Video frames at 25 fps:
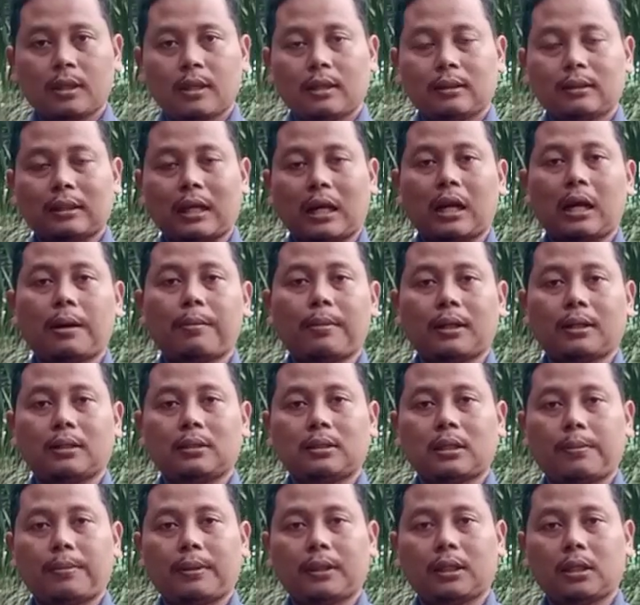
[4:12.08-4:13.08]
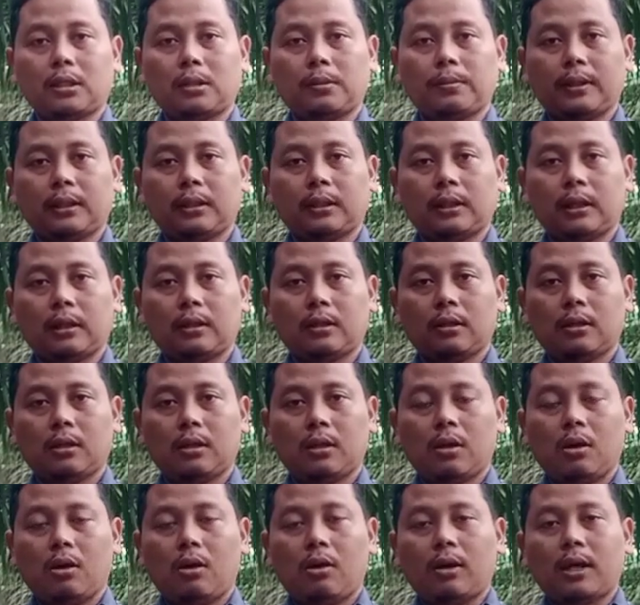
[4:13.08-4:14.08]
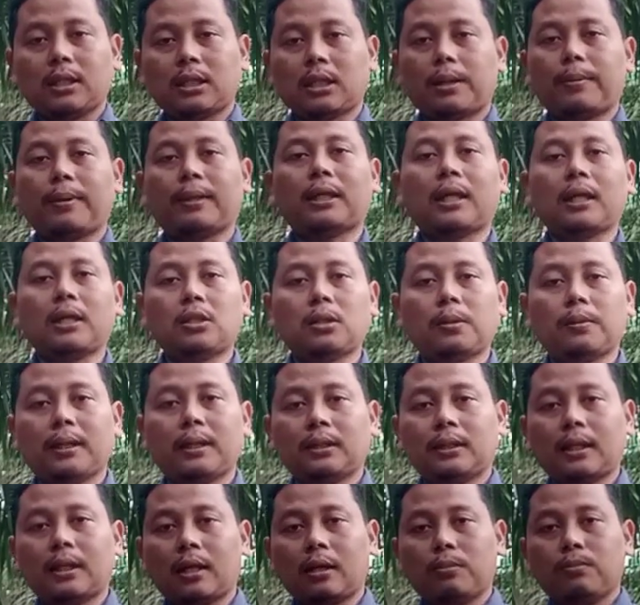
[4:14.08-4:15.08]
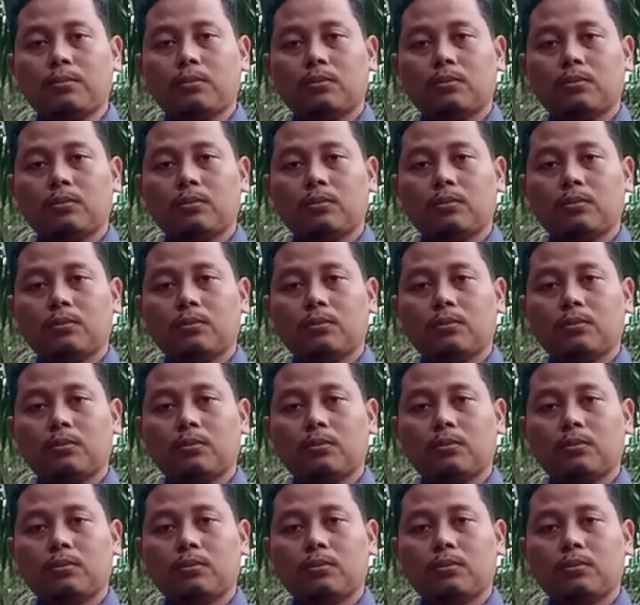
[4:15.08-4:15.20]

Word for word: tanaman sahabat tani sebentar oke sahabat tani sebentar